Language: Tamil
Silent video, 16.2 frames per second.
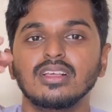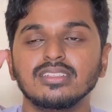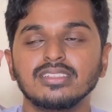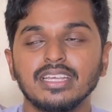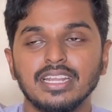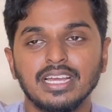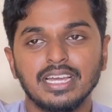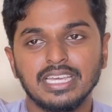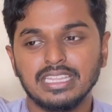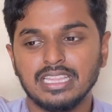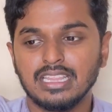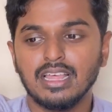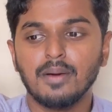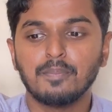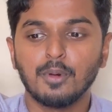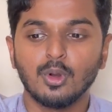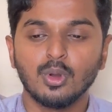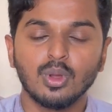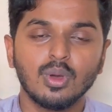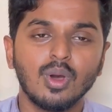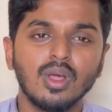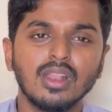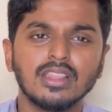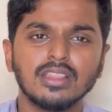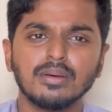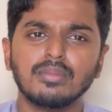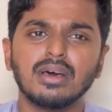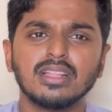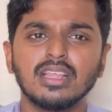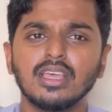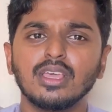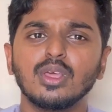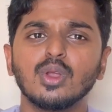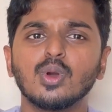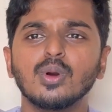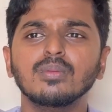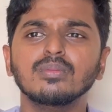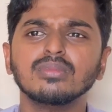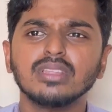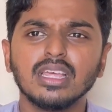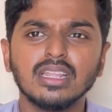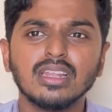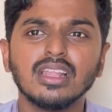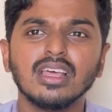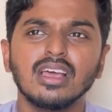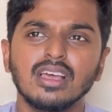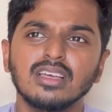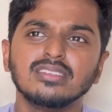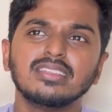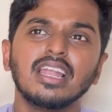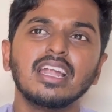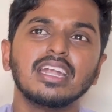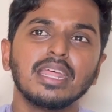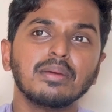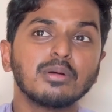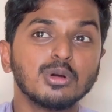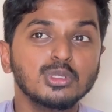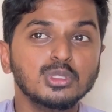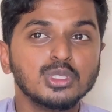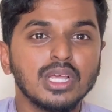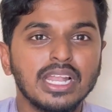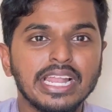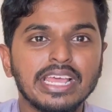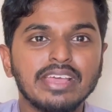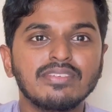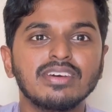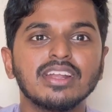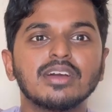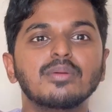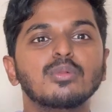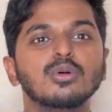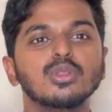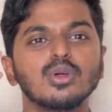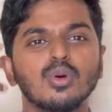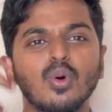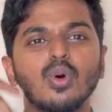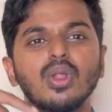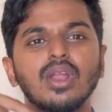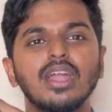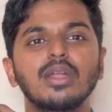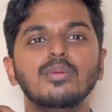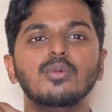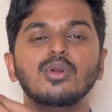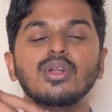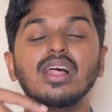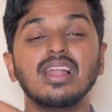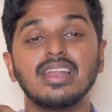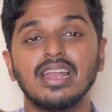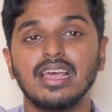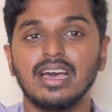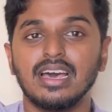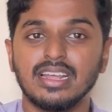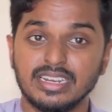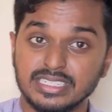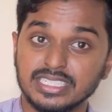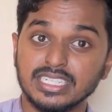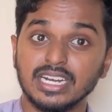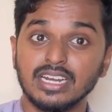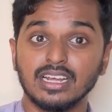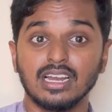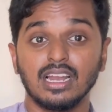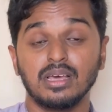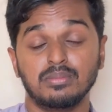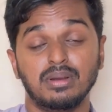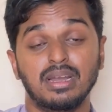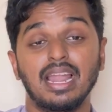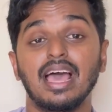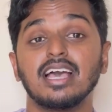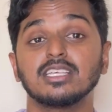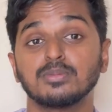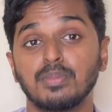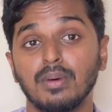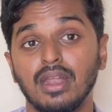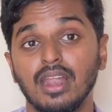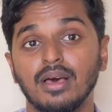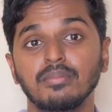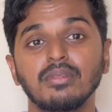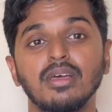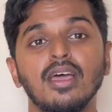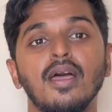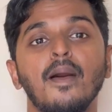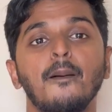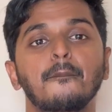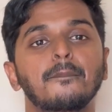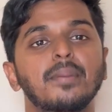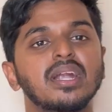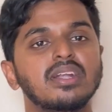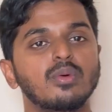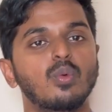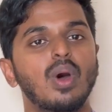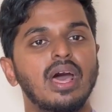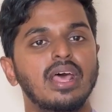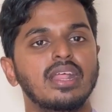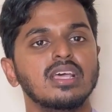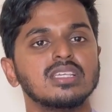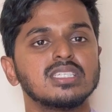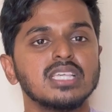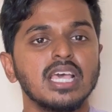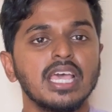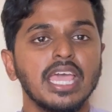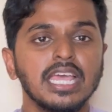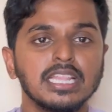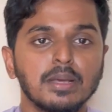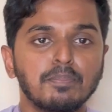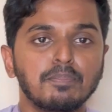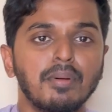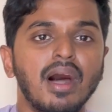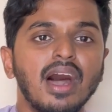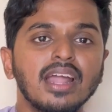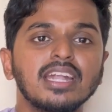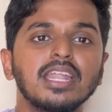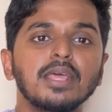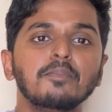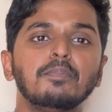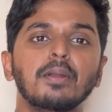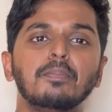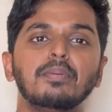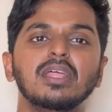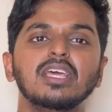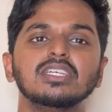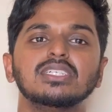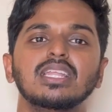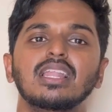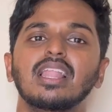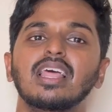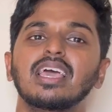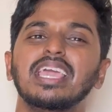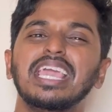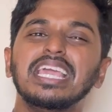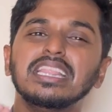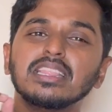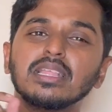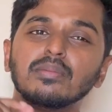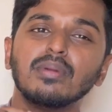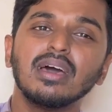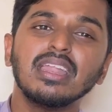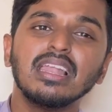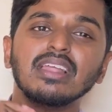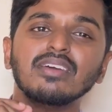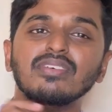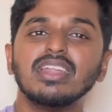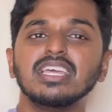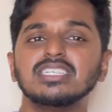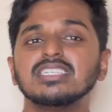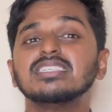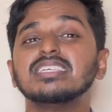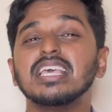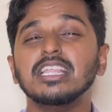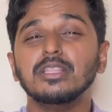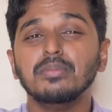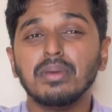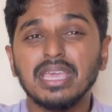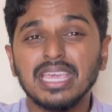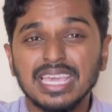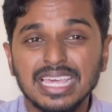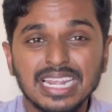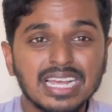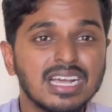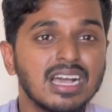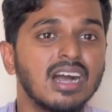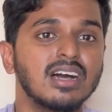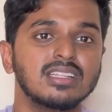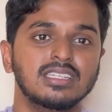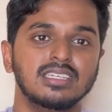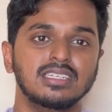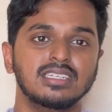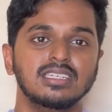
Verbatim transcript: சரியா இதுதான் ப்ரோட்டோக்கால் இந்த மாதிரி தான் இருக்கும் தென் சில டைம் கொஞ்சம் லீவ் இருக்கும்போது ஒரு ரெண்டு மூணு நாள் ரெஸ்ட் எடுக்கலாம் ரிலாக்ஸ் பண்ணலாம் பட் வரஸ் இந்த பார்ட் டைம் ப்ரிப்பரேஷனில் இந்த மாதிரி லெவரேஜஸ் எதுவுமே இருக்காது